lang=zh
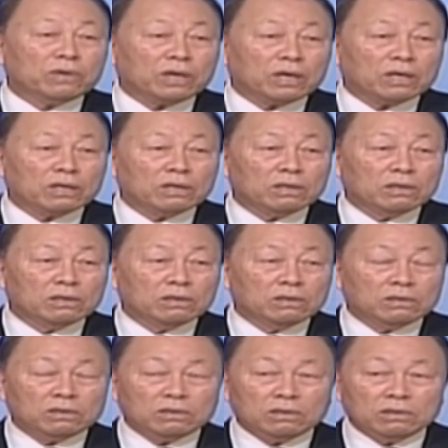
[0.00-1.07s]
那里
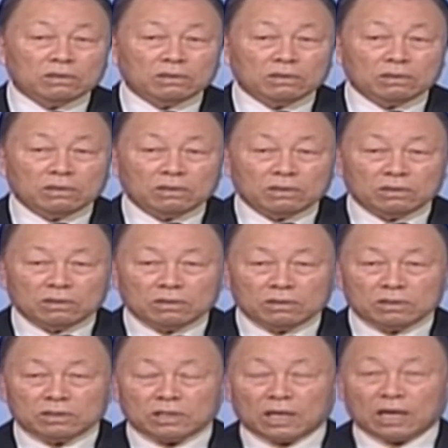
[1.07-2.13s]
牧师都看不
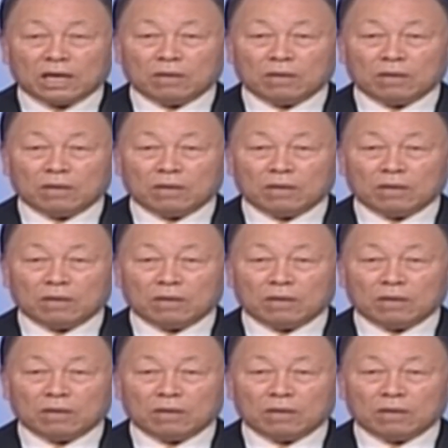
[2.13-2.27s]
见了，